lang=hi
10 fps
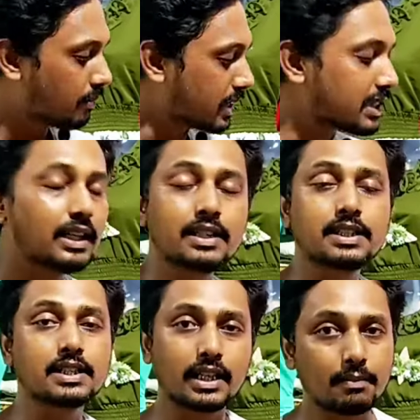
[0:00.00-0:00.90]
माशाल्लाह
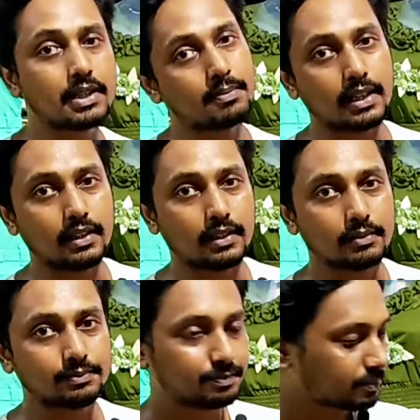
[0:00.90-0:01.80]
अच्छा सेटअप कर पाएंगे
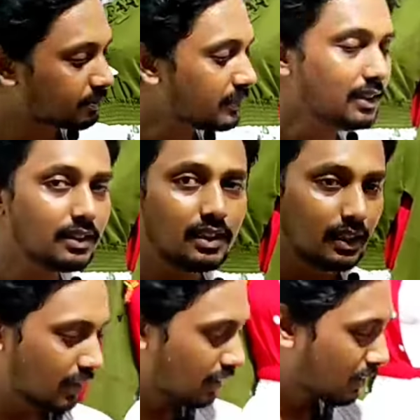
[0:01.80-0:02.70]
बिल्कुल तो चलिए ज्यादा
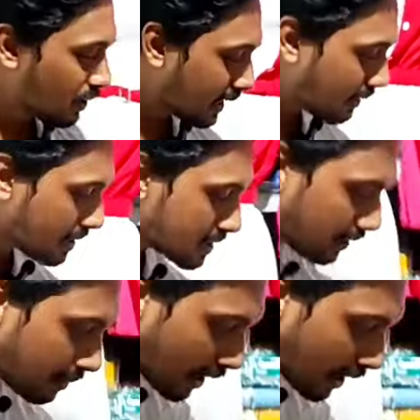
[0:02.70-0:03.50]
बातें ना करते तो ज्यादा मैं